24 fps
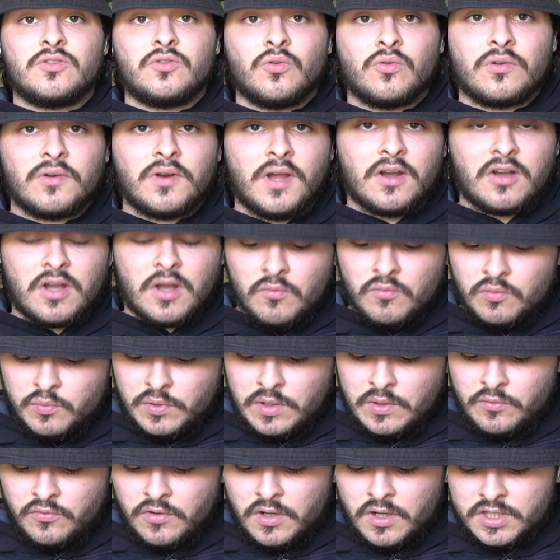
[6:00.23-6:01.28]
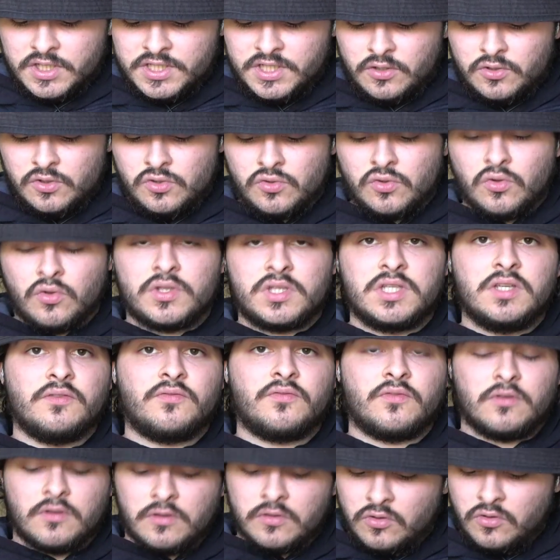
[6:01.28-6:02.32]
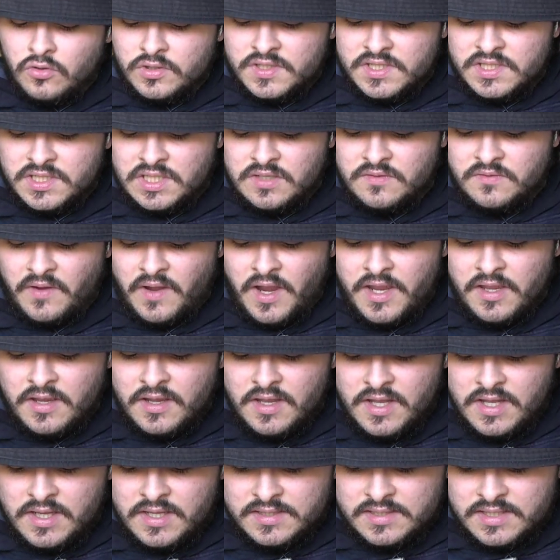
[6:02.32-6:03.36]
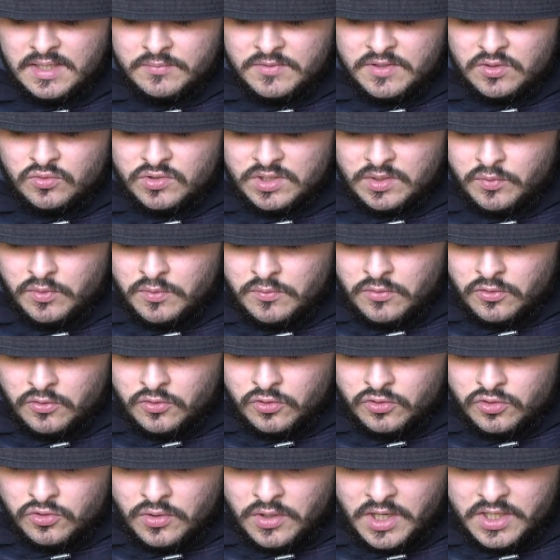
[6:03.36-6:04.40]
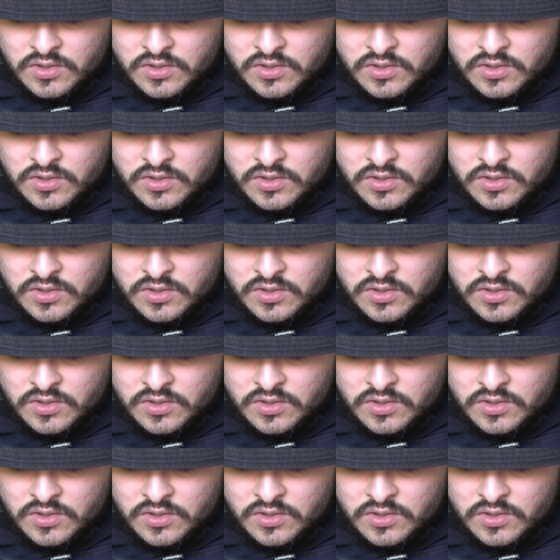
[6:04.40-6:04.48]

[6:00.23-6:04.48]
Donc là, comme vous pouvez le voir, j'ai reçu une notif de Sneakify. Ça me dit tout simplement que sur